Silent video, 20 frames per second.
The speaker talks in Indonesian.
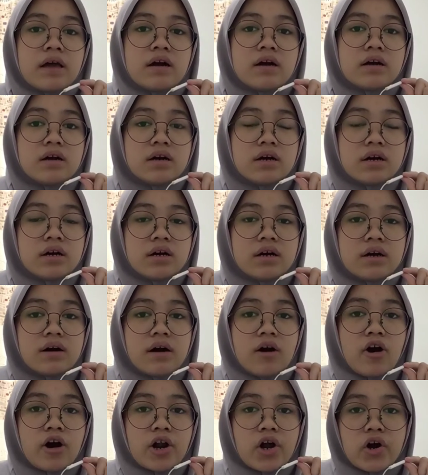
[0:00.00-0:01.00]
orang eh,
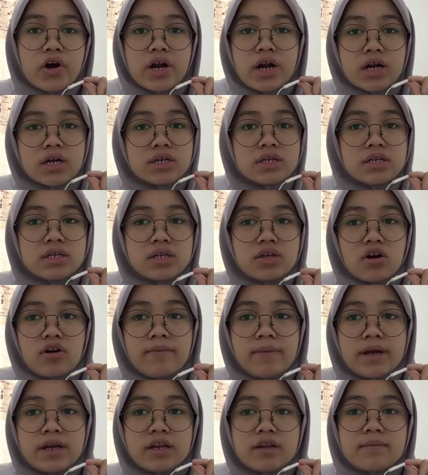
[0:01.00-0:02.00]
orang-orang di
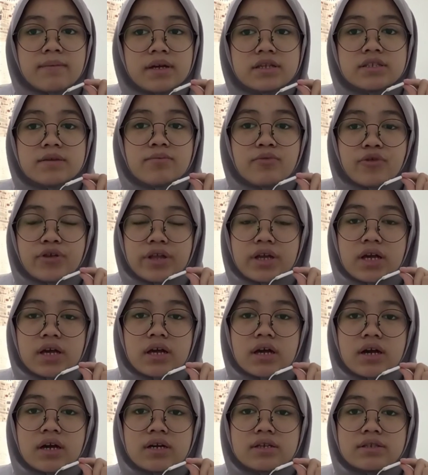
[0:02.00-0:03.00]
Roma ini masih punya
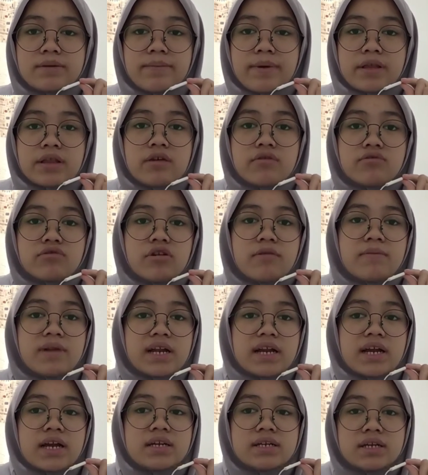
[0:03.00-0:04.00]
kesempatan untuk
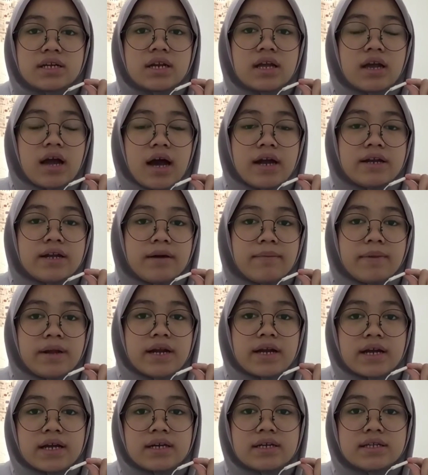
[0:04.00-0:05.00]
melarikan diri. Ada yang
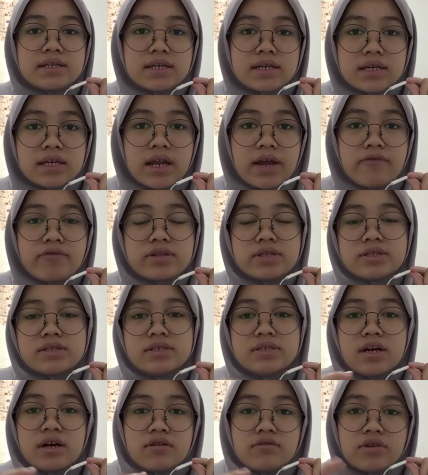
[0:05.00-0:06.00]
melarikan diri lewat
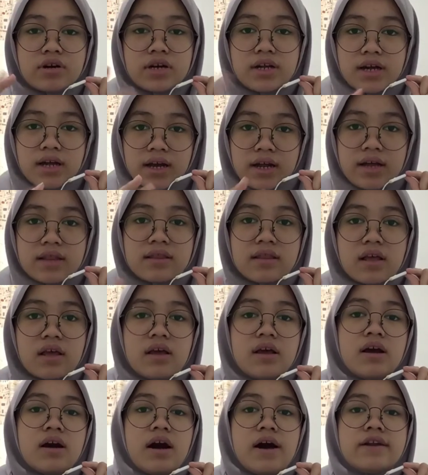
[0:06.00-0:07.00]
jalur darat,
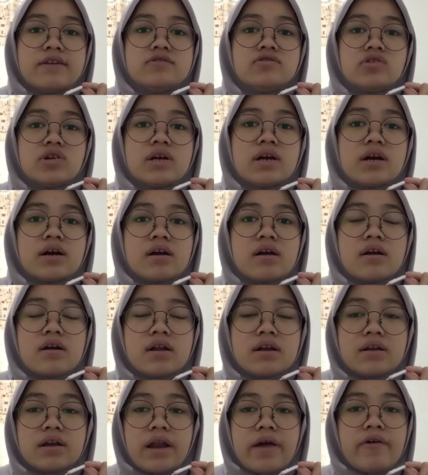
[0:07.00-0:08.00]
ada juga yang
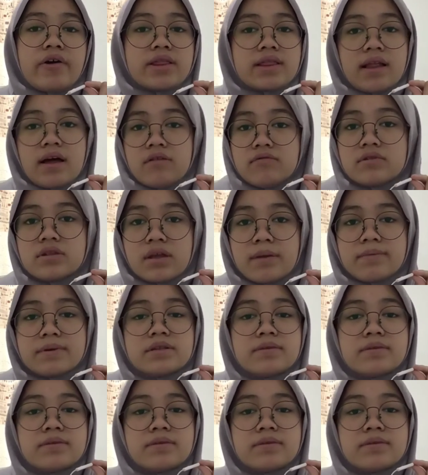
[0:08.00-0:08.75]
lewat laut. Tapi